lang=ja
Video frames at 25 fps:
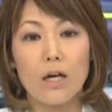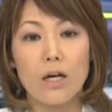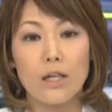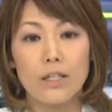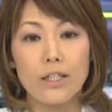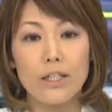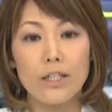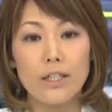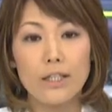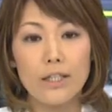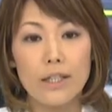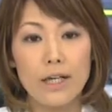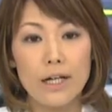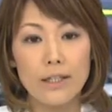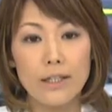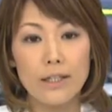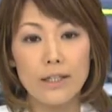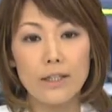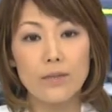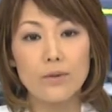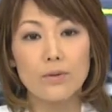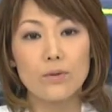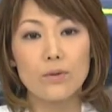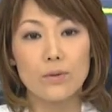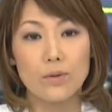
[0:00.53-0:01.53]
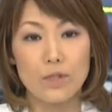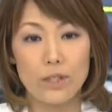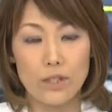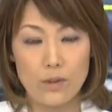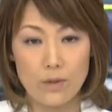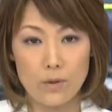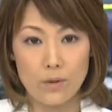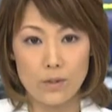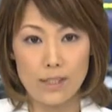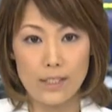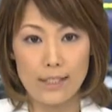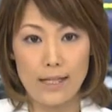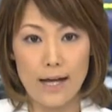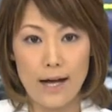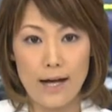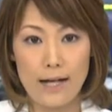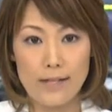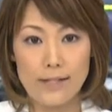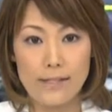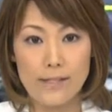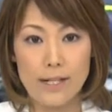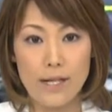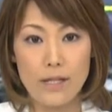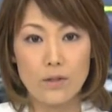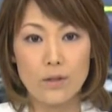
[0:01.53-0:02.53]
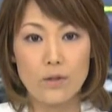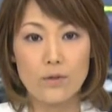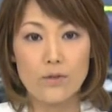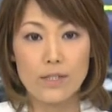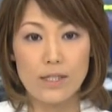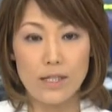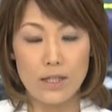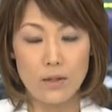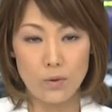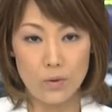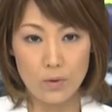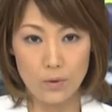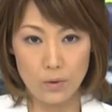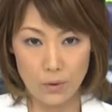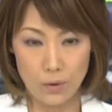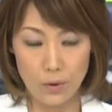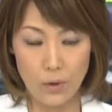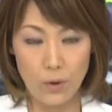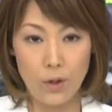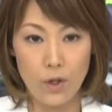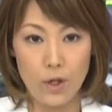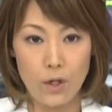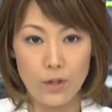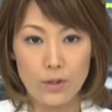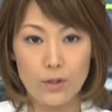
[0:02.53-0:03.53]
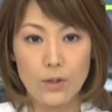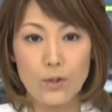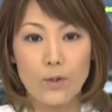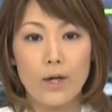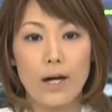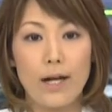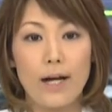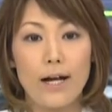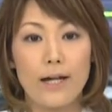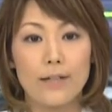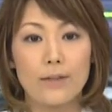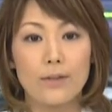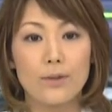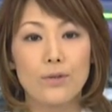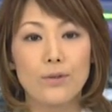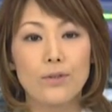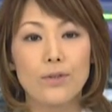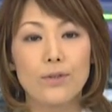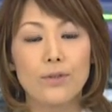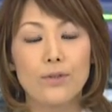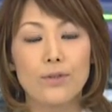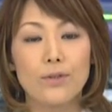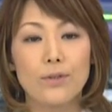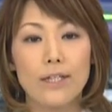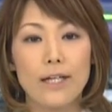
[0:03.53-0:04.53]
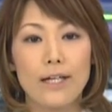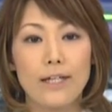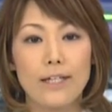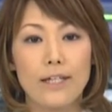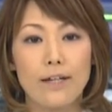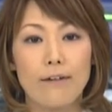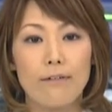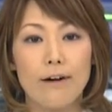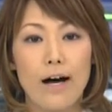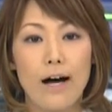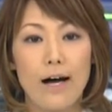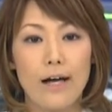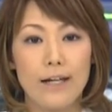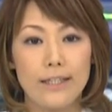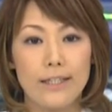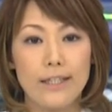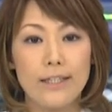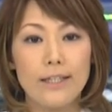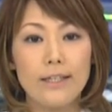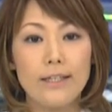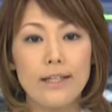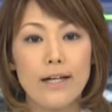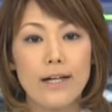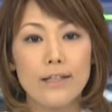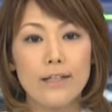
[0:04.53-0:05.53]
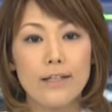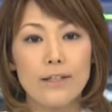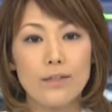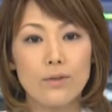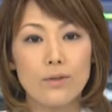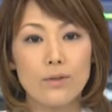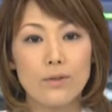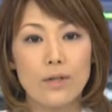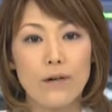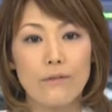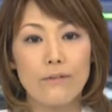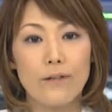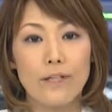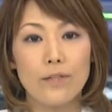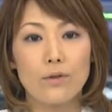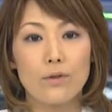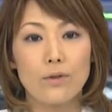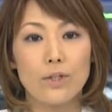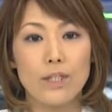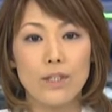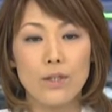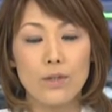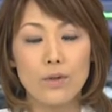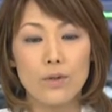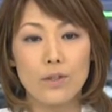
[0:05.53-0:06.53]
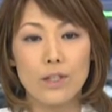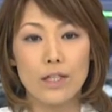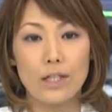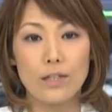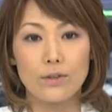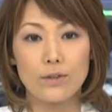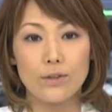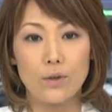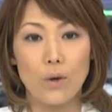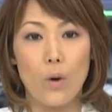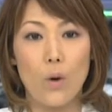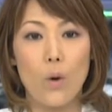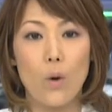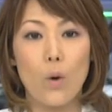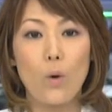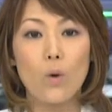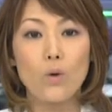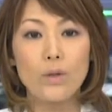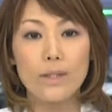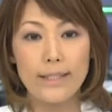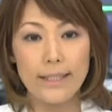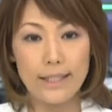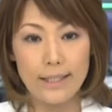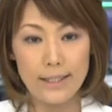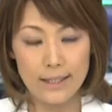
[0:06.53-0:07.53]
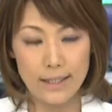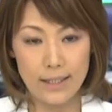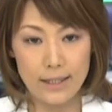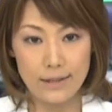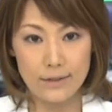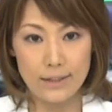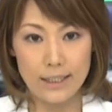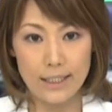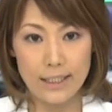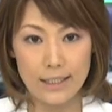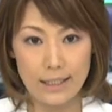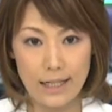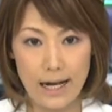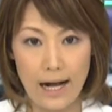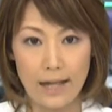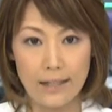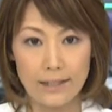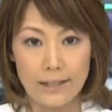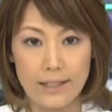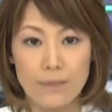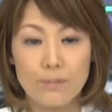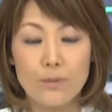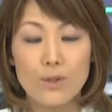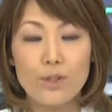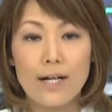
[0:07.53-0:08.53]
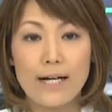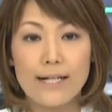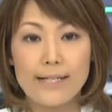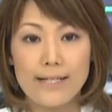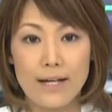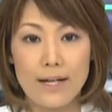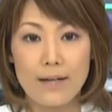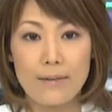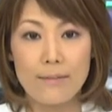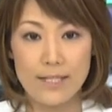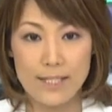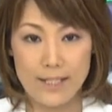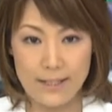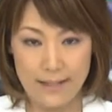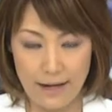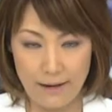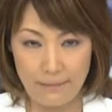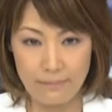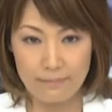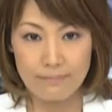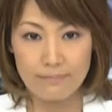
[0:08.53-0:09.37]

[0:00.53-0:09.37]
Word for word: インターネットを利用した犯罪を防ごうと今日から東京都内ではインターネットカフェの利用客の本人確認が義務化されました